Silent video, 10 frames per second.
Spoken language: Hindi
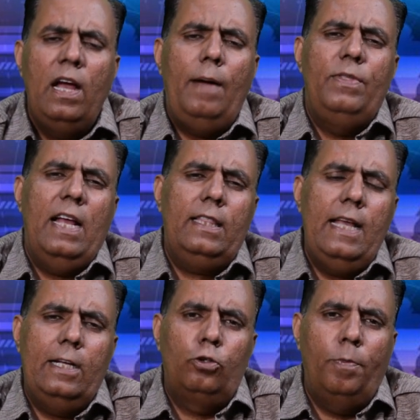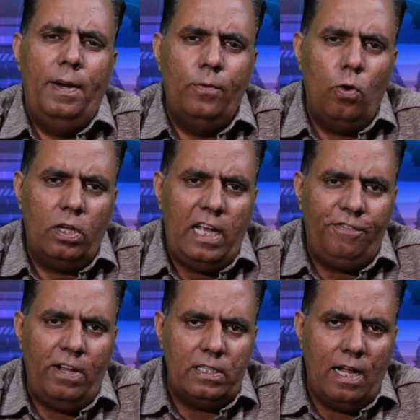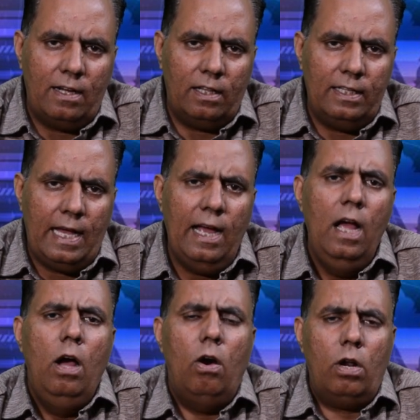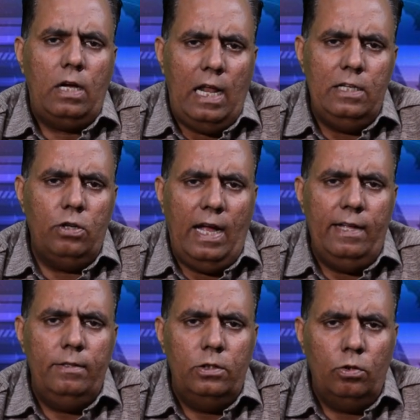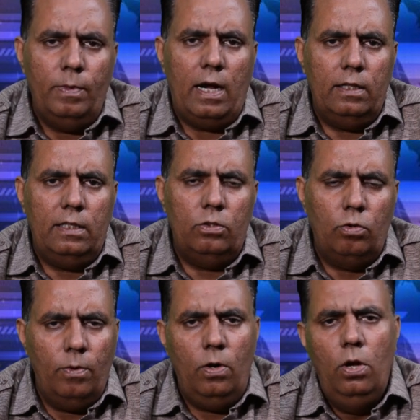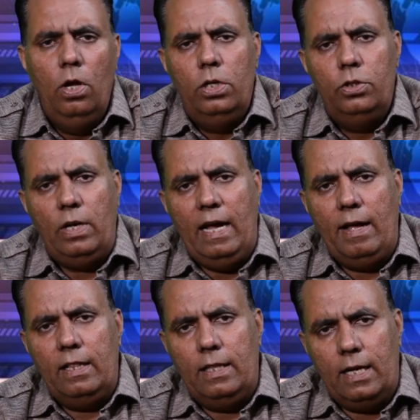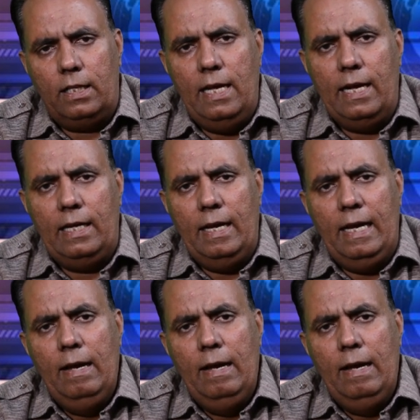अब देखते हैं कि सुप्रीम कोर्ट क्या फ़ैसला करती है और कल जो है जुमेरात की सुबह जो है देखते हैं कि